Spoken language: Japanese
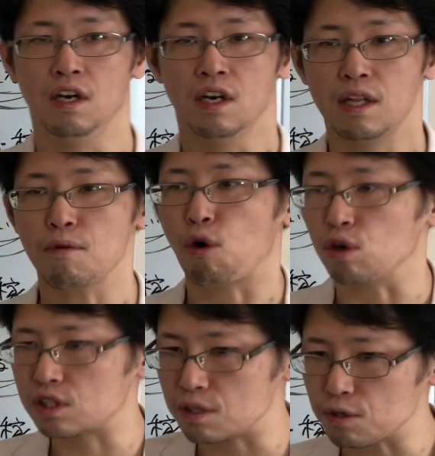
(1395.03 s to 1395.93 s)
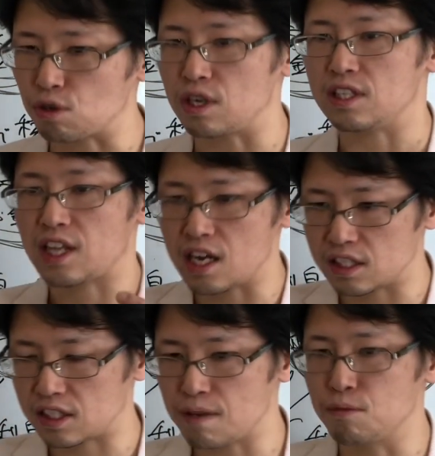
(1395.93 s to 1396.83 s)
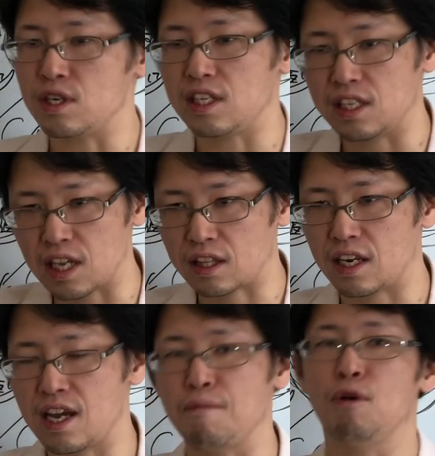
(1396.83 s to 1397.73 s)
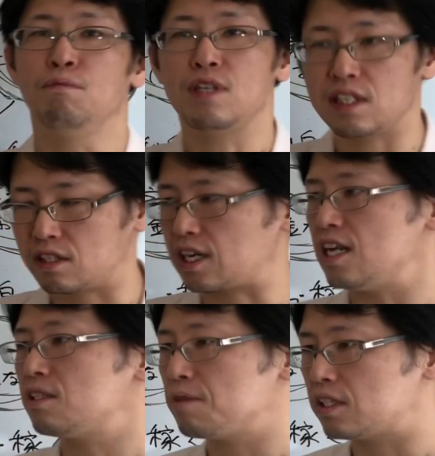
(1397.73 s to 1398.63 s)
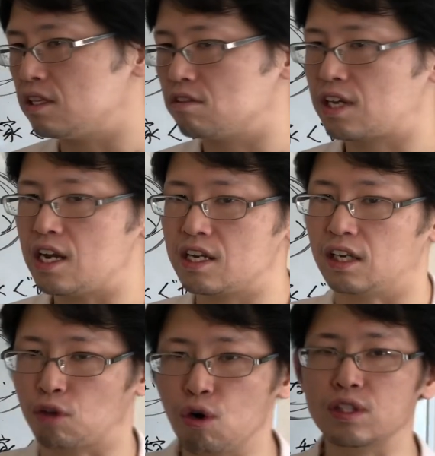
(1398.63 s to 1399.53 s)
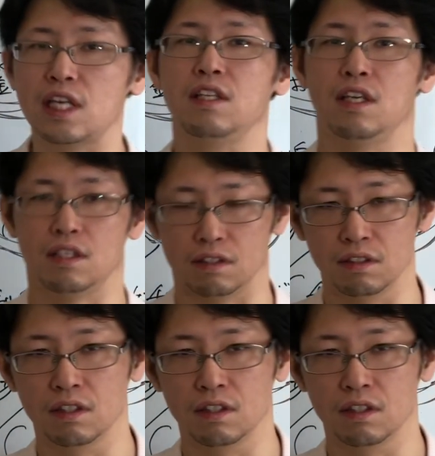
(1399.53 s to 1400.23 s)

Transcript: でもこっちもそれに対して無理になったら、いやもう無理っす、返しませんという権利が当然にある。